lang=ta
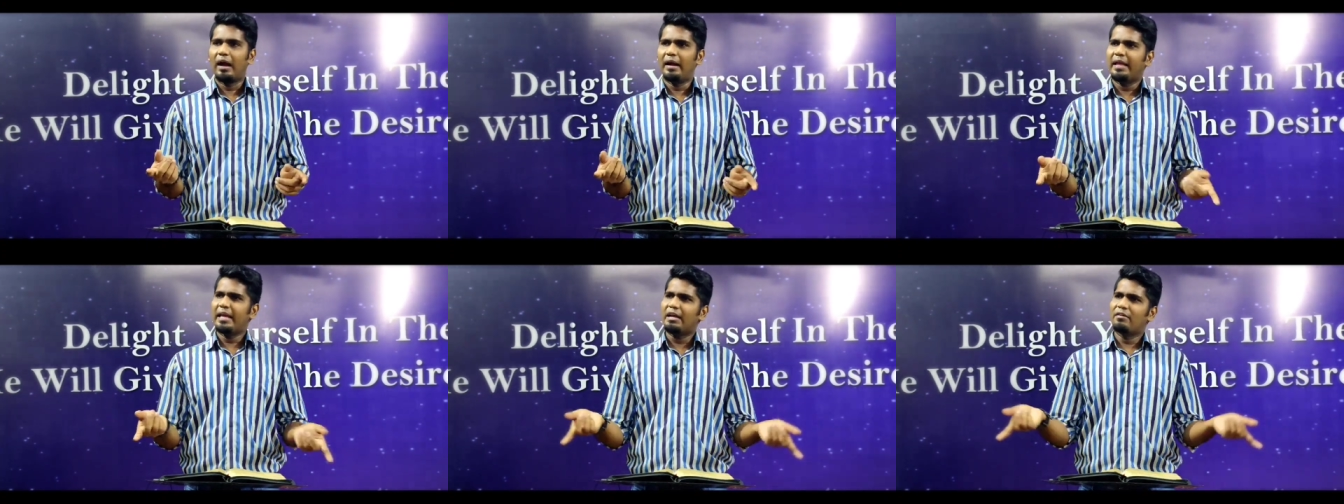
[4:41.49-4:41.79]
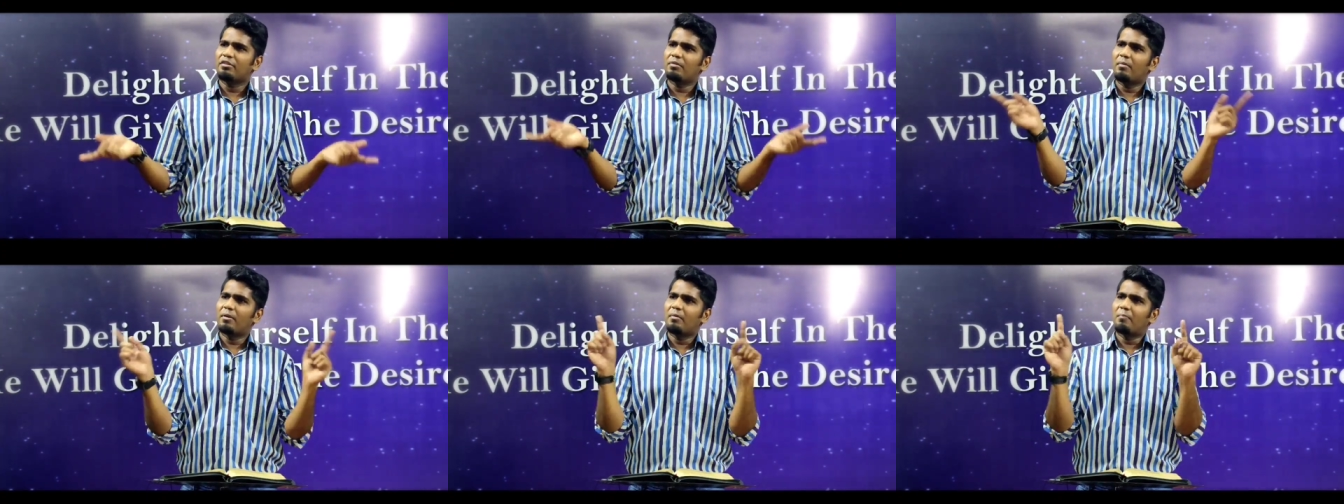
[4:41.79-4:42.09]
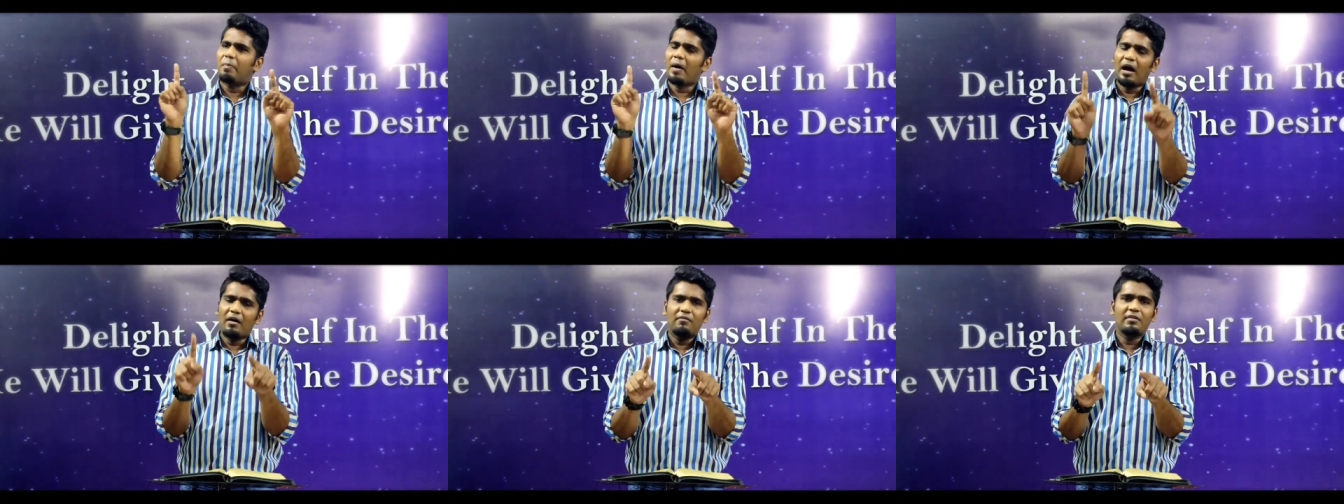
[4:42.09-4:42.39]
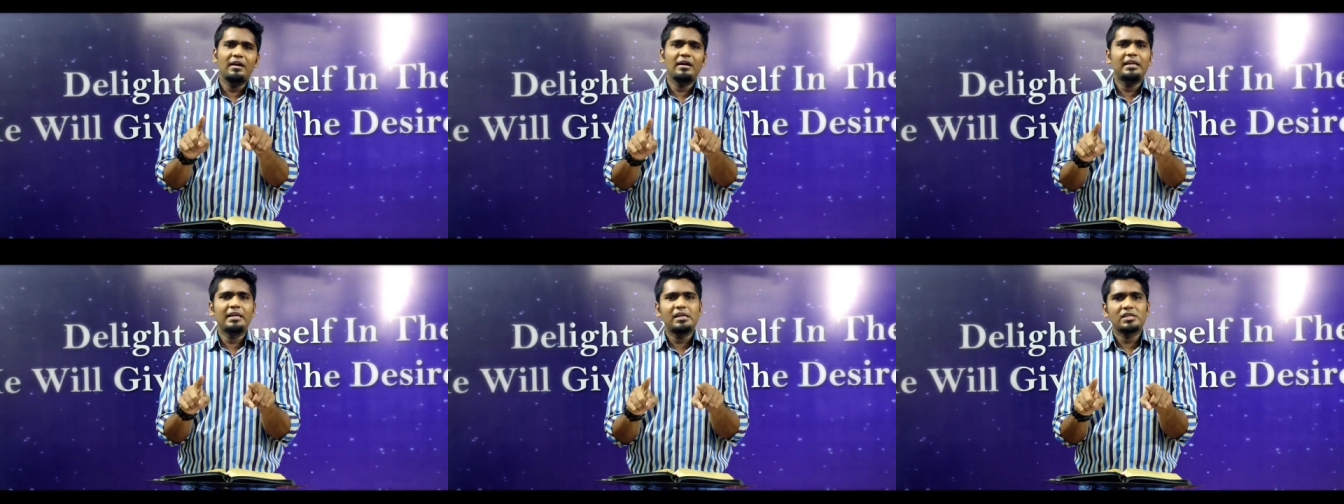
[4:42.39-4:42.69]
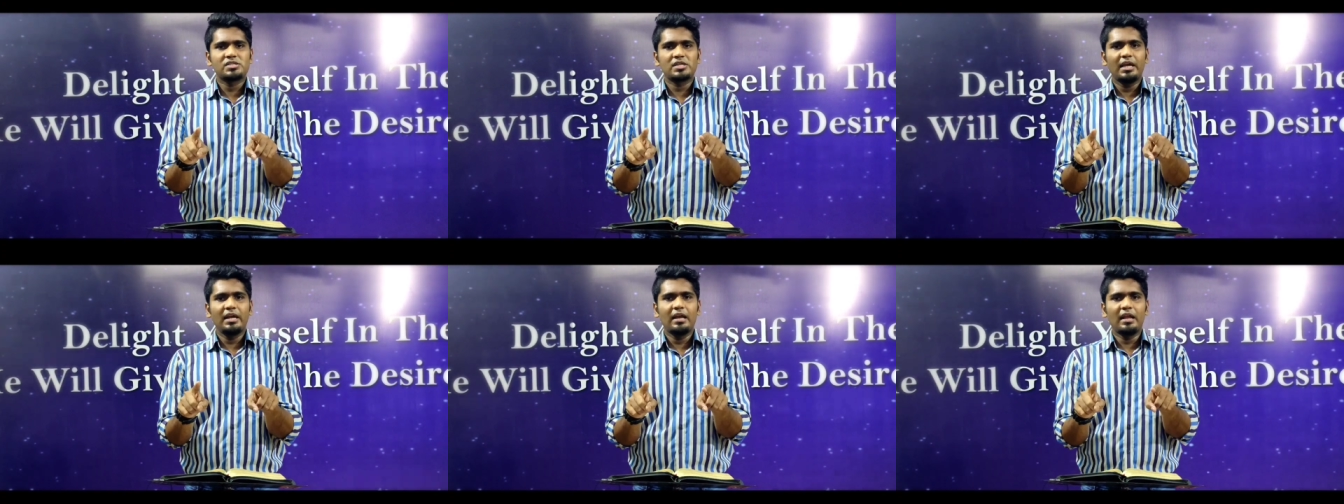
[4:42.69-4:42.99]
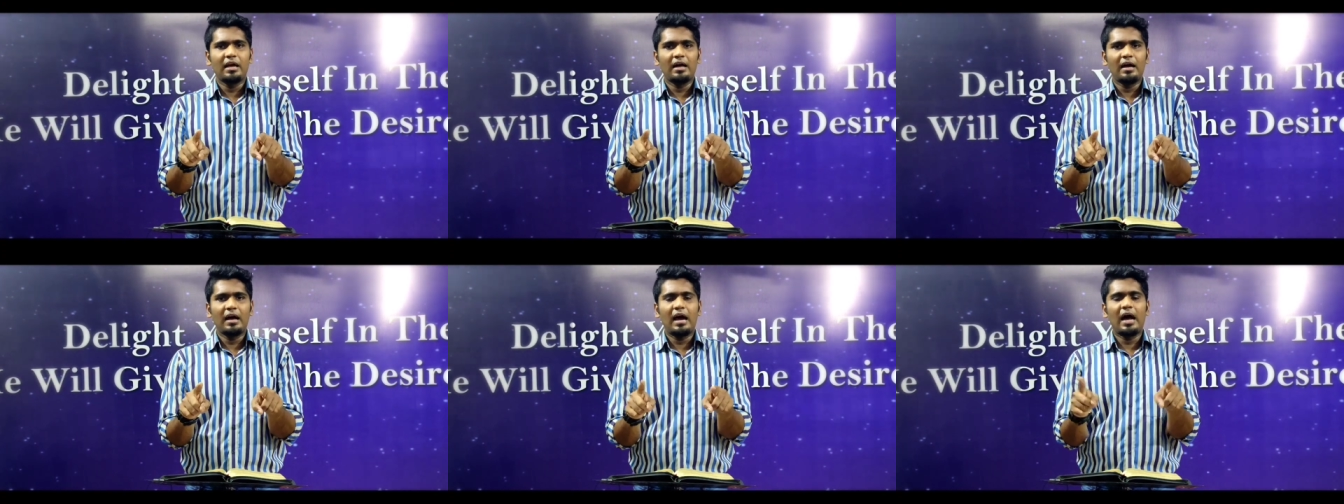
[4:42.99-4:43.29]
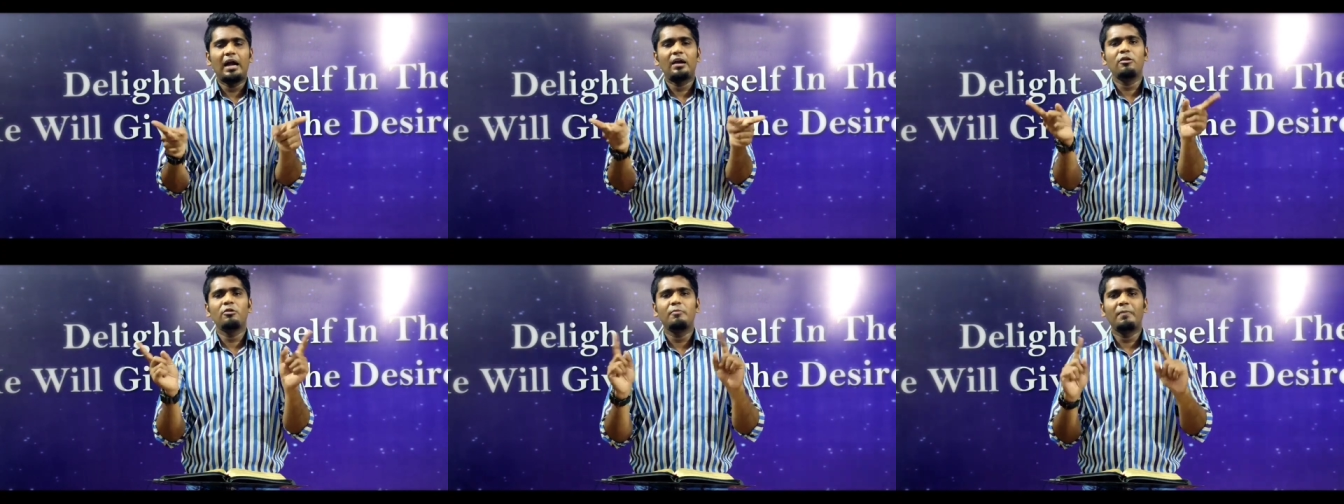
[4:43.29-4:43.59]
அநேக விதமான பாவங்கள் நீங்கள் செய்யலாம்
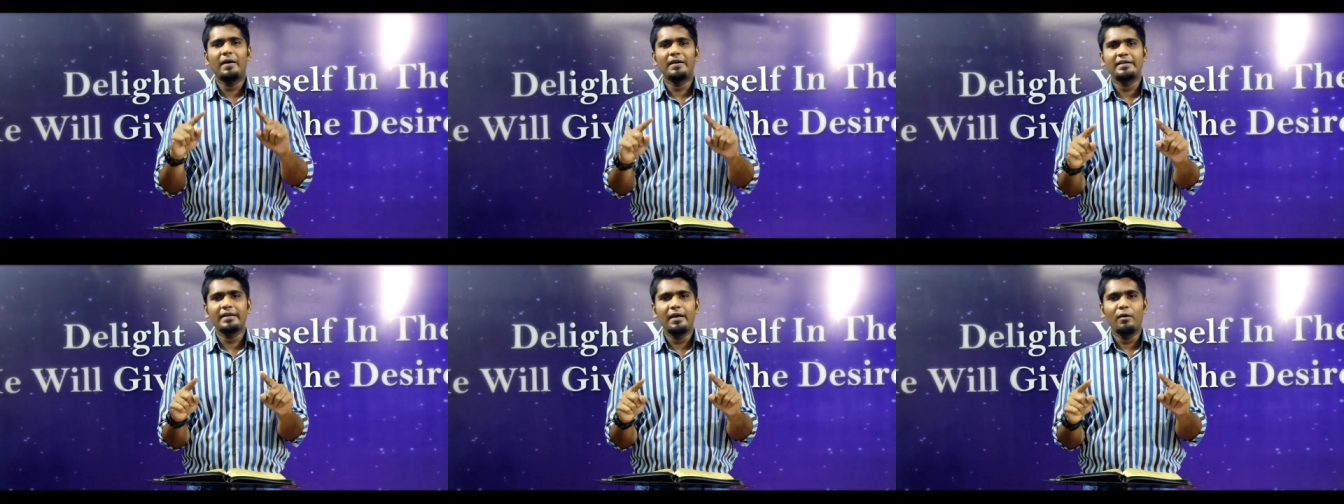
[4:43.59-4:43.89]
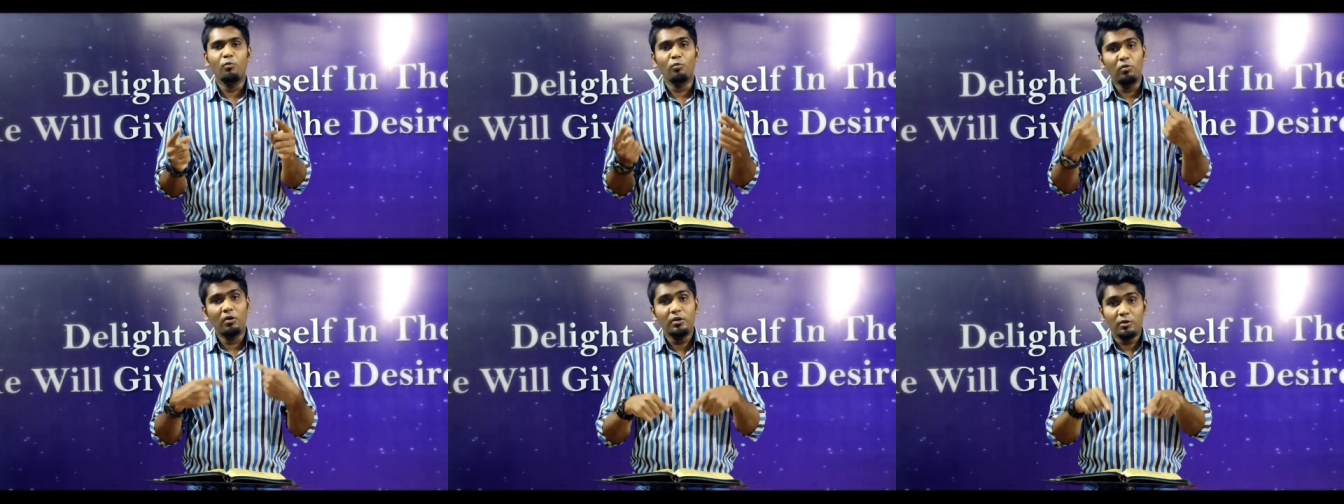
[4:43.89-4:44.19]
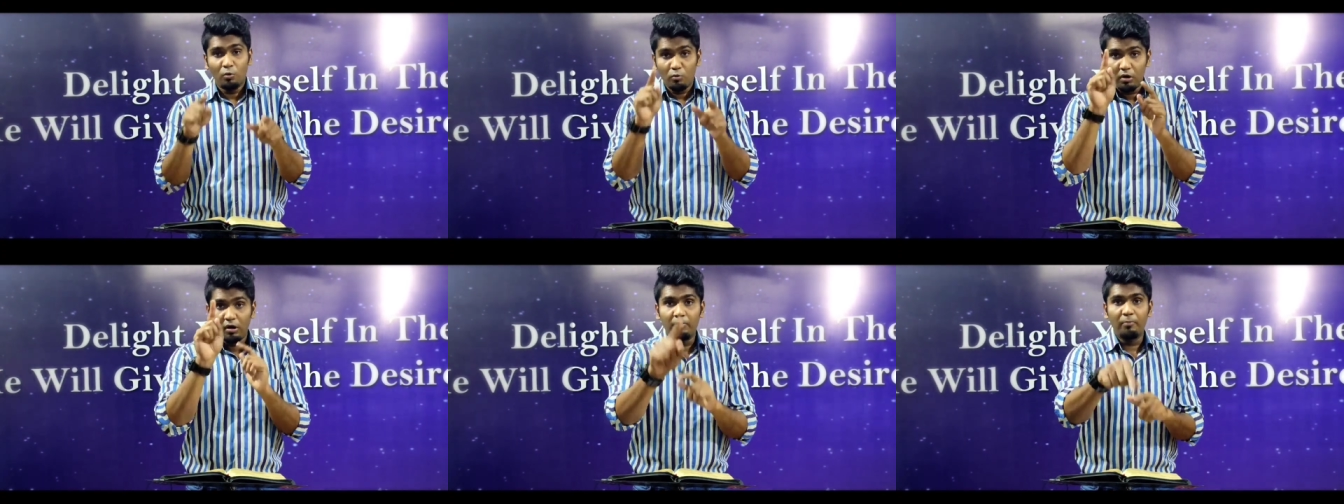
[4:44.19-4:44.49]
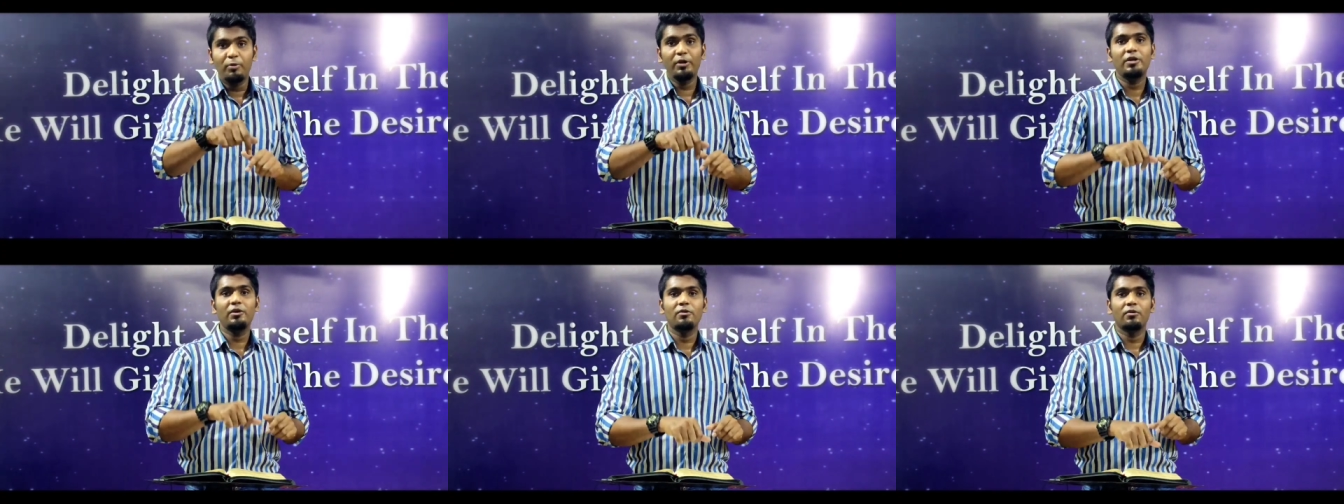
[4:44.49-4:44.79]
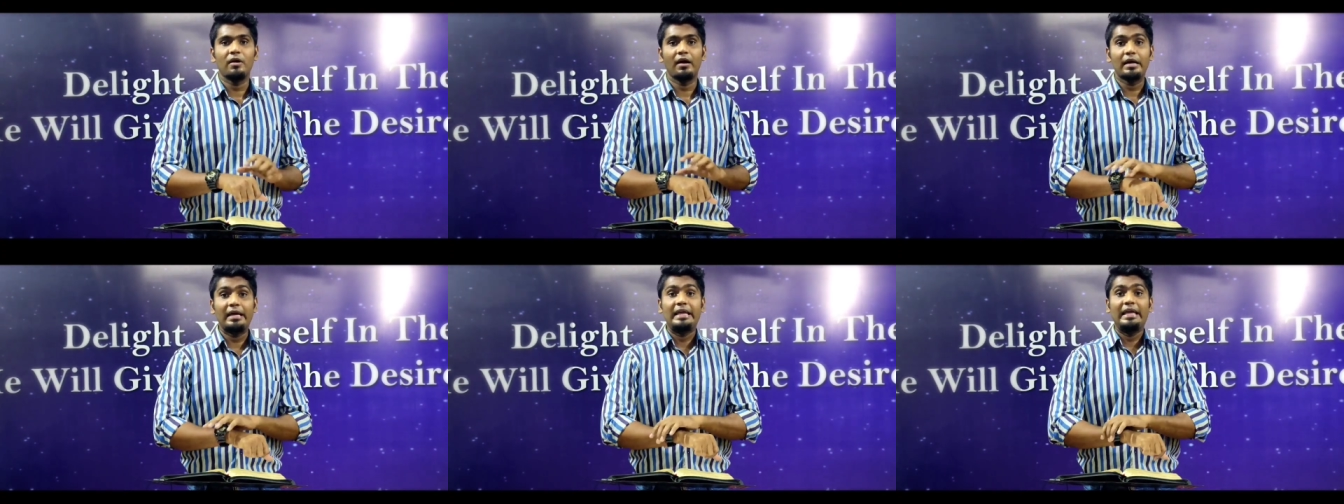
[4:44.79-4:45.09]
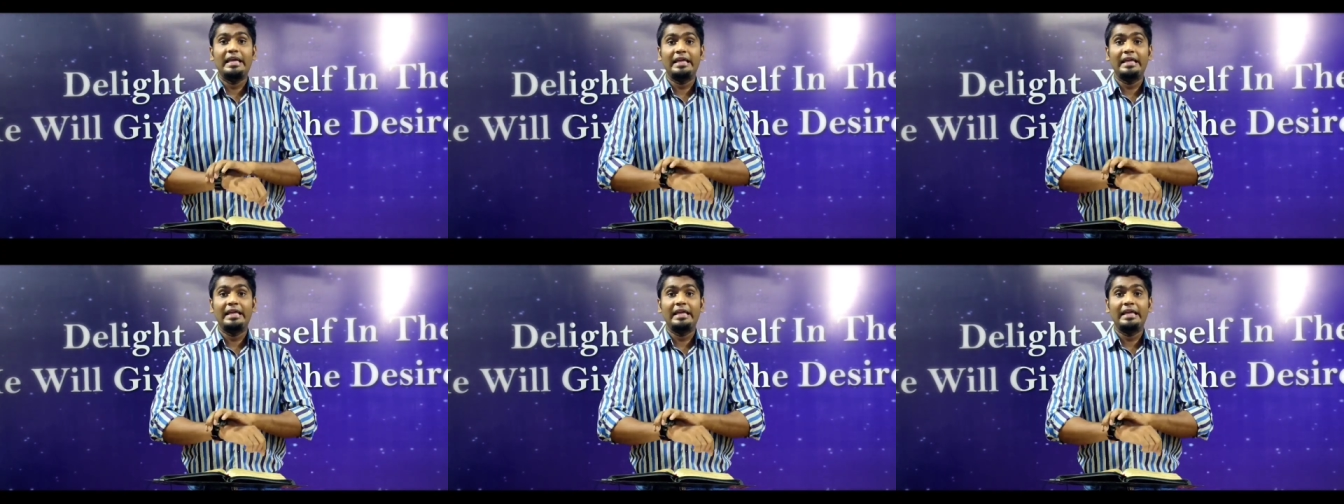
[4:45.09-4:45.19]
ஆனாலும் பாருங்கள் உங்களுக்கு உங்களை பிடிக்கும்